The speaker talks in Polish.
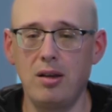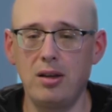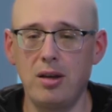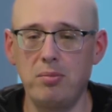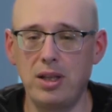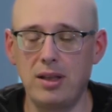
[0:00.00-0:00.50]

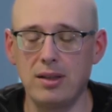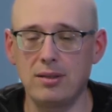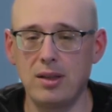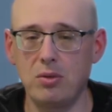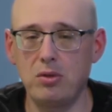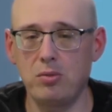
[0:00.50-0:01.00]
na
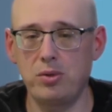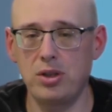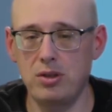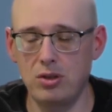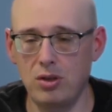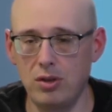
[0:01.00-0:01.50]
piedestał, to
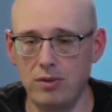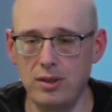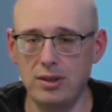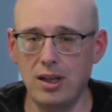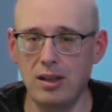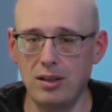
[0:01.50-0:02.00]
przez
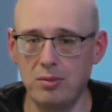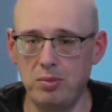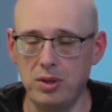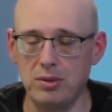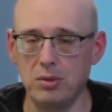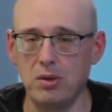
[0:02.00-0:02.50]
środowiska
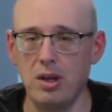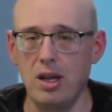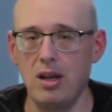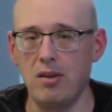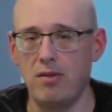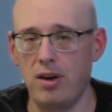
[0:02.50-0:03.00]
antypisu
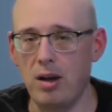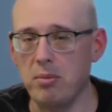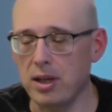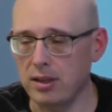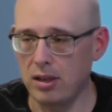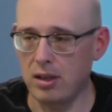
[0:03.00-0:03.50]
w
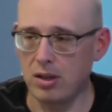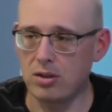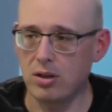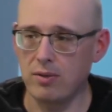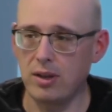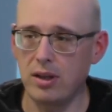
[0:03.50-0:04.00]
ramach tej
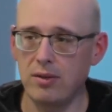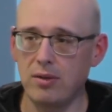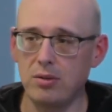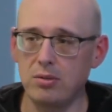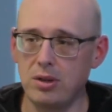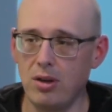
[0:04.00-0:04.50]
tęczowej
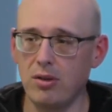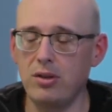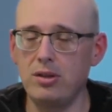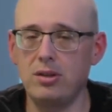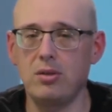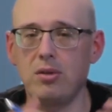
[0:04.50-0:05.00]
rewolucji
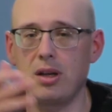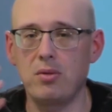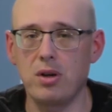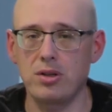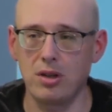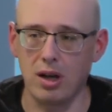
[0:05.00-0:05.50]
oni są
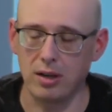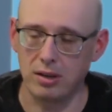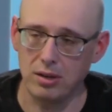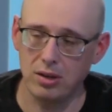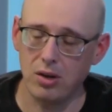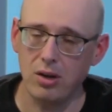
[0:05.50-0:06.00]

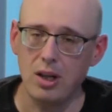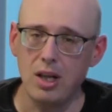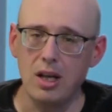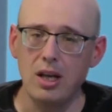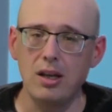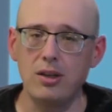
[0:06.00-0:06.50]
nagłaśniani. to
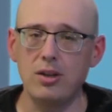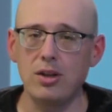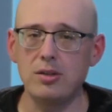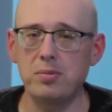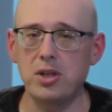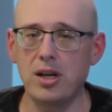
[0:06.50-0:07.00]
i
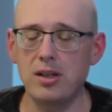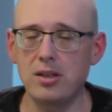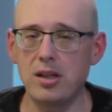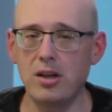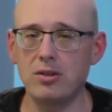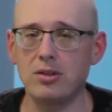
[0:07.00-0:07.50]
to jest
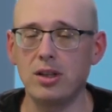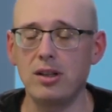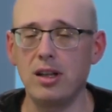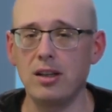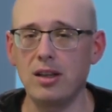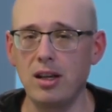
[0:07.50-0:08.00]
przerażające i
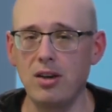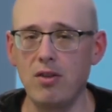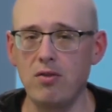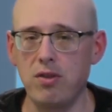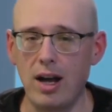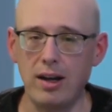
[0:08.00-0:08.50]

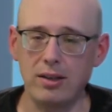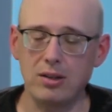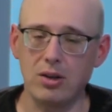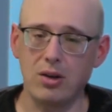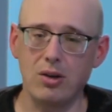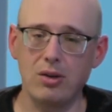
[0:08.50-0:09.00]
dlatego
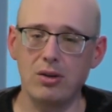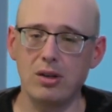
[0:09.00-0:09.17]
warto